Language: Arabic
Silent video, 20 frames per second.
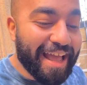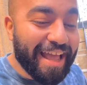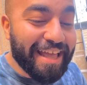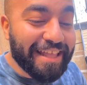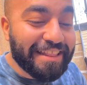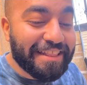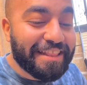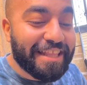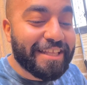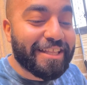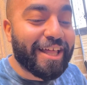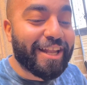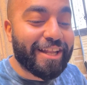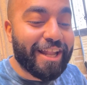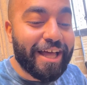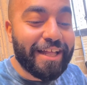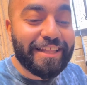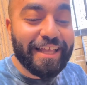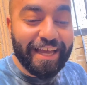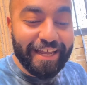انت
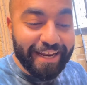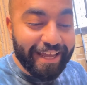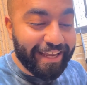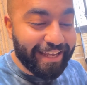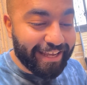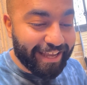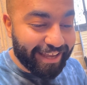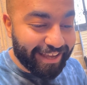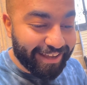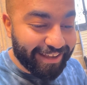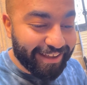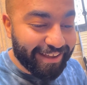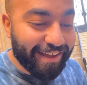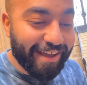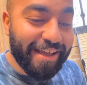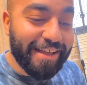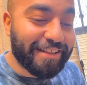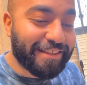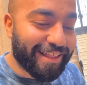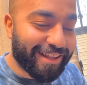طلعت عينيا
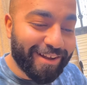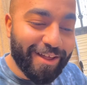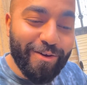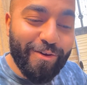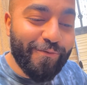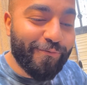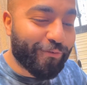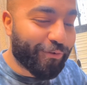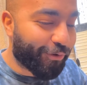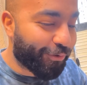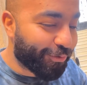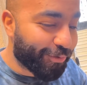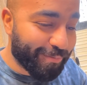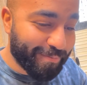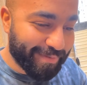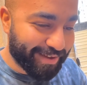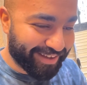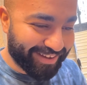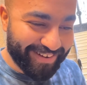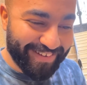انت الله يكون في عون
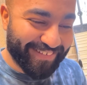امك